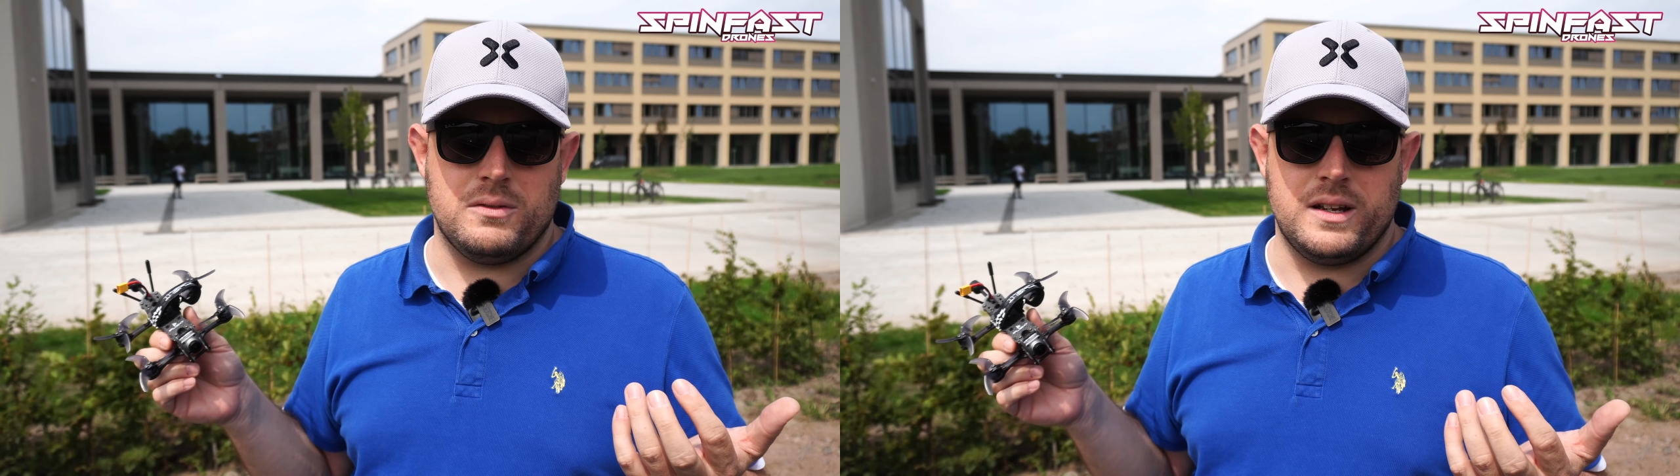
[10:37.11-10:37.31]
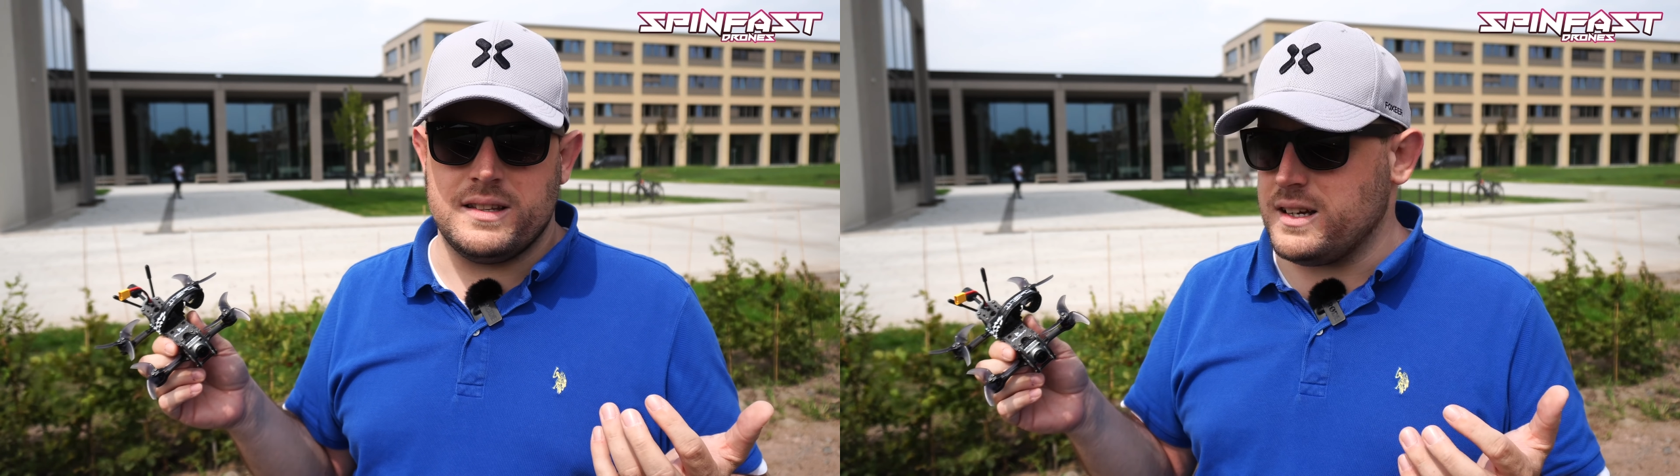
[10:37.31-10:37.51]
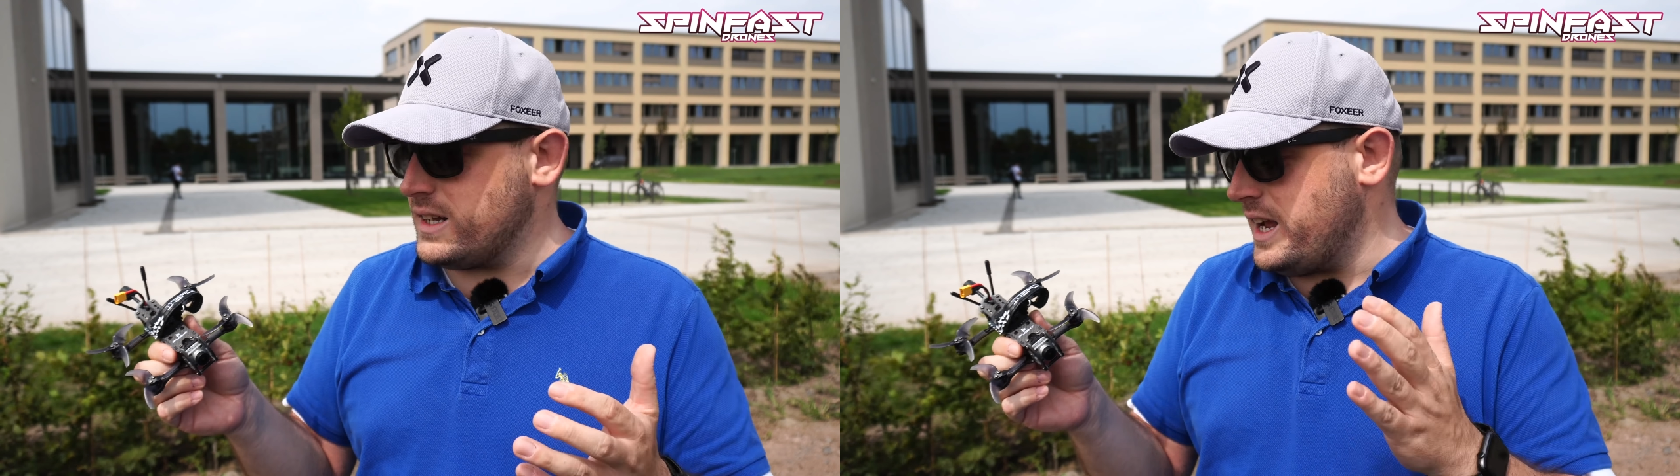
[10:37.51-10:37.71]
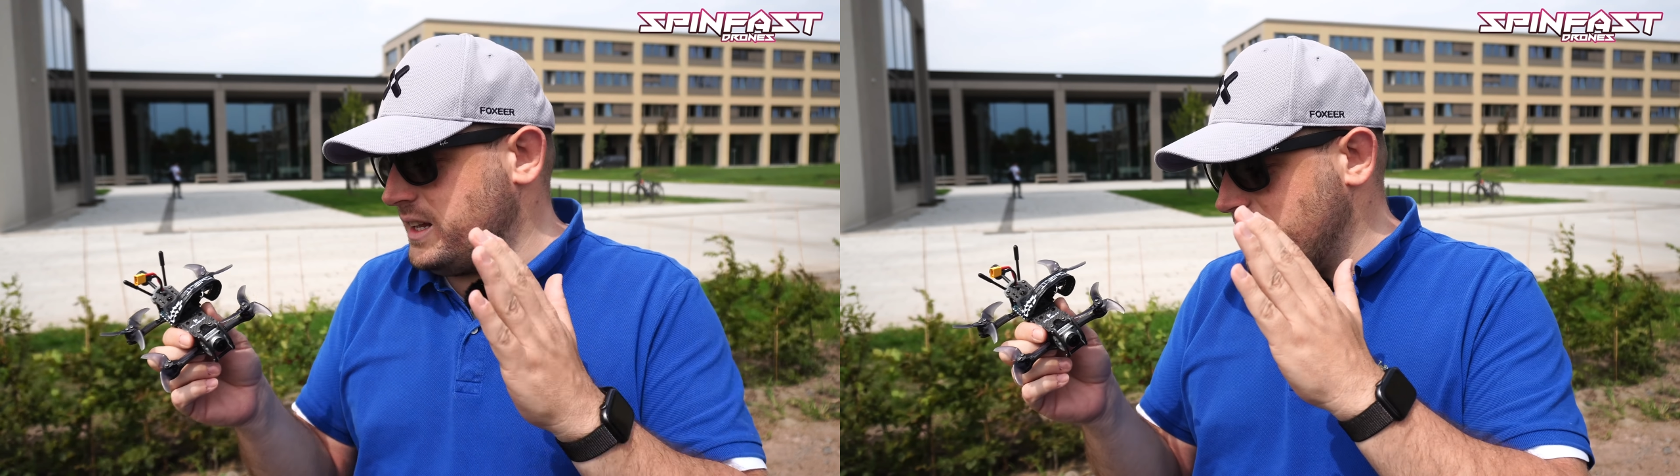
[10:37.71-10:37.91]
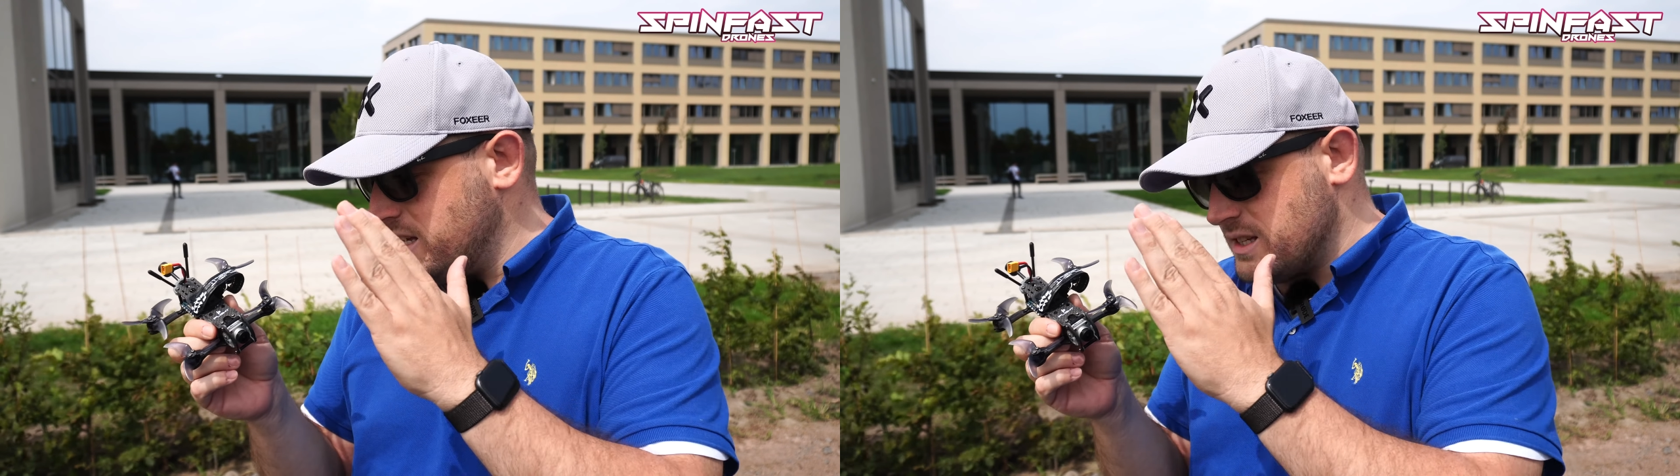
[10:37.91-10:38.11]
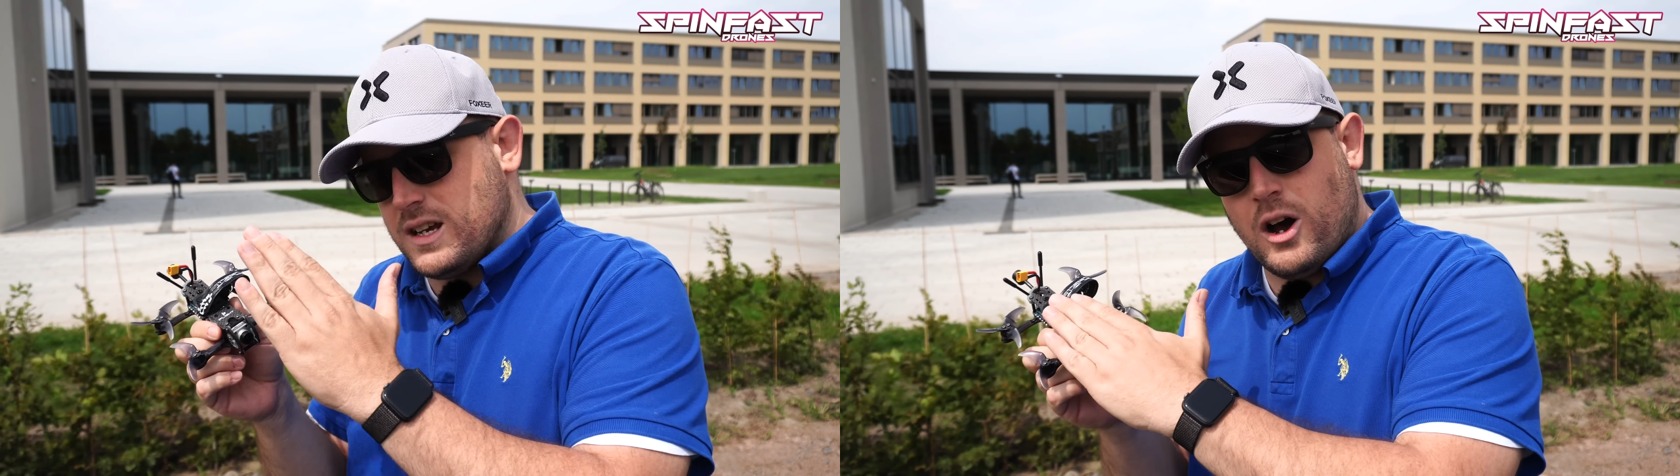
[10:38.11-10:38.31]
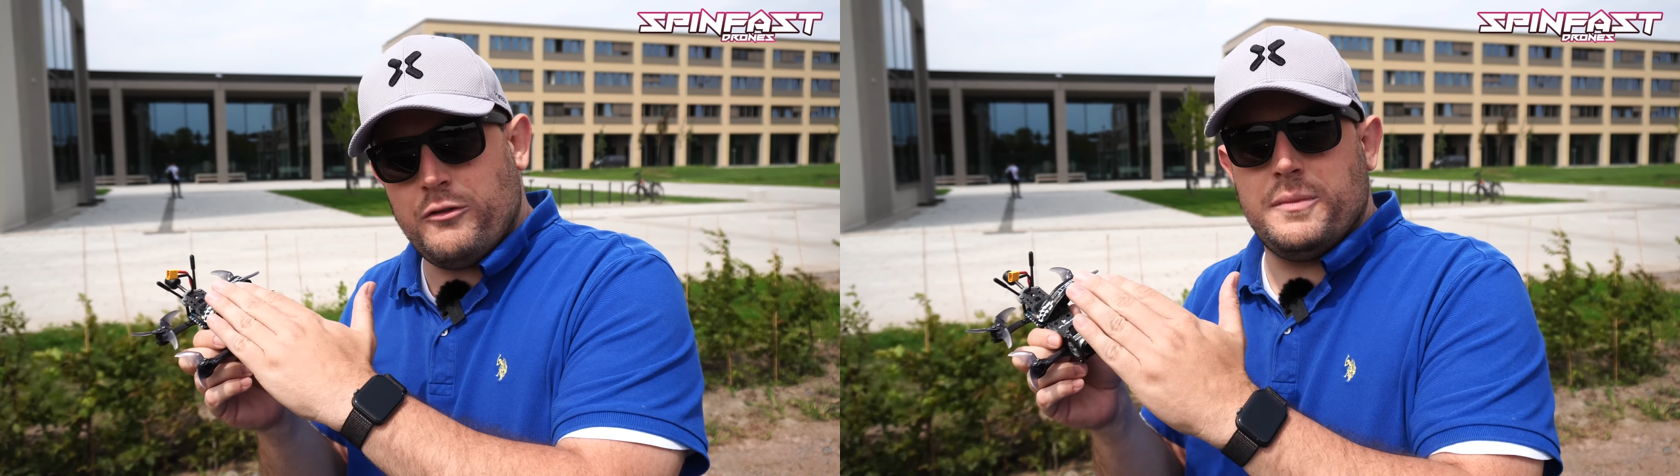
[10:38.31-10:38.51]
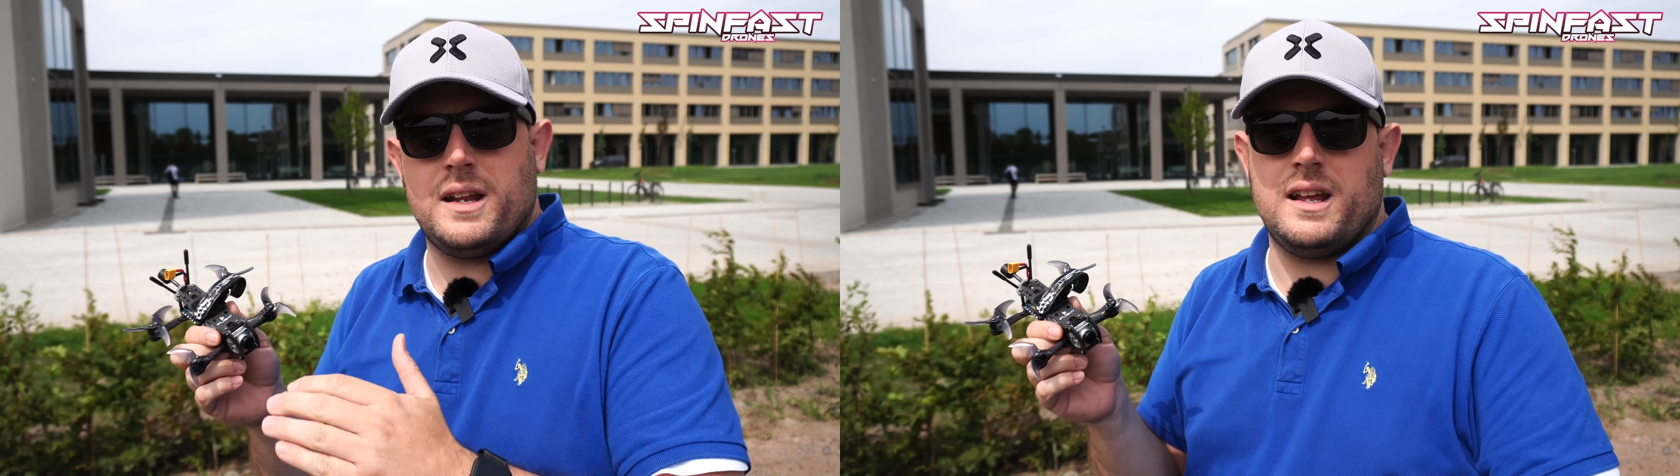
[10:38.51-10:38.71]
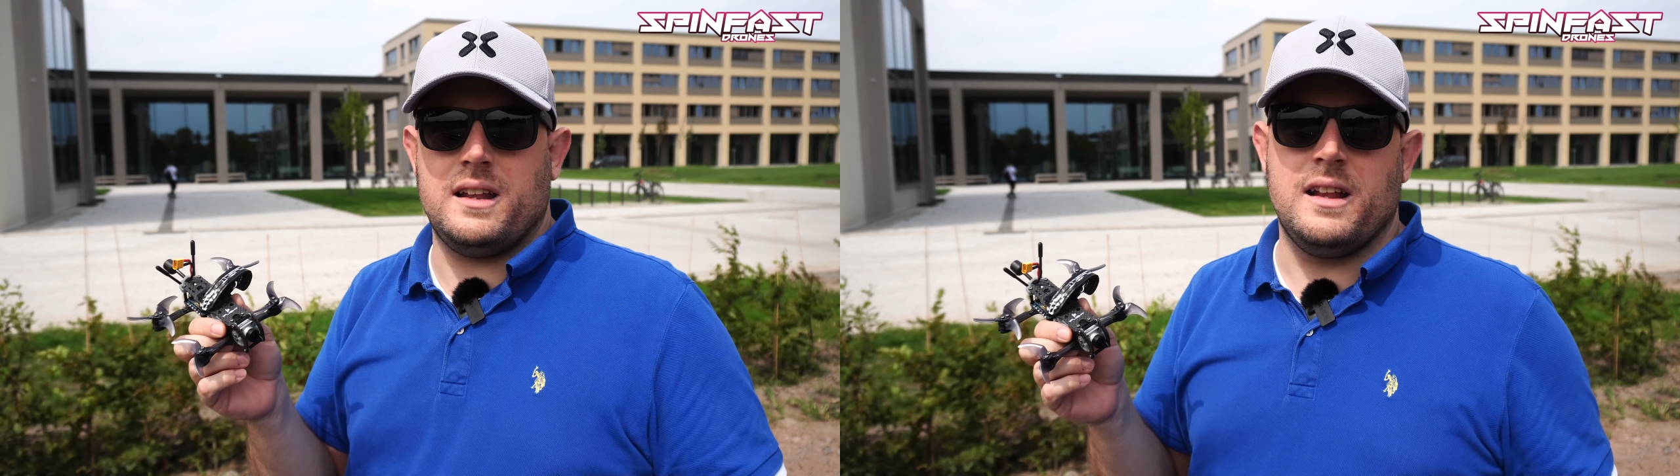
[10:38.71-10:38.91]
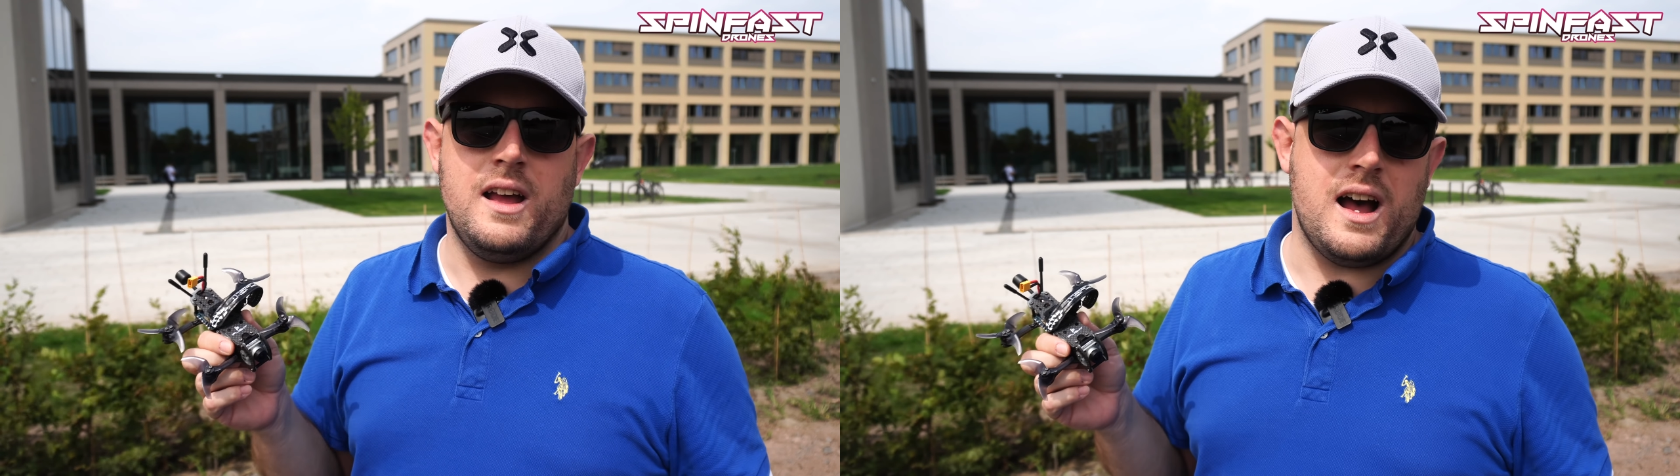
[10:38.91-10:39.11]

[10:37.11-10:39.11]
wo ihr sagt, ey, nee, ich kaufe mir den